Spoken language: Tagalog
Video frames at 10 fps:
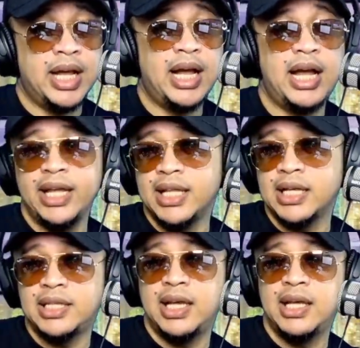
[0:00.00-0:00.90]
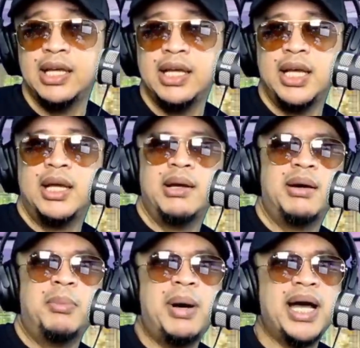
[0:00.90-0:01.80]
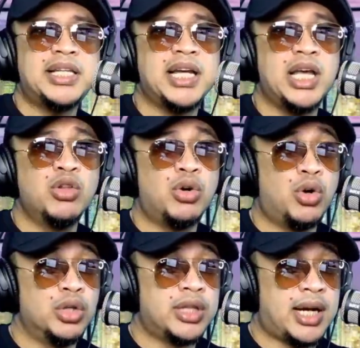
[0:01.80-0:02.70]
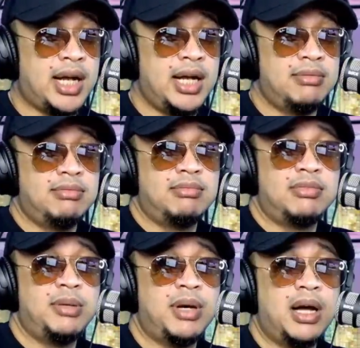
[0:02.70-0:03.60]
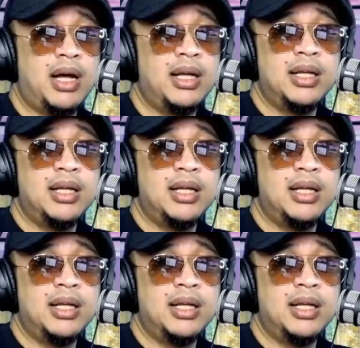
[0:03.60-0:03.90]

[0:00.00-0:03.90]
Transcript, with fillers: Ang akin kasi, bakit siya kinokontra? ba? Diba?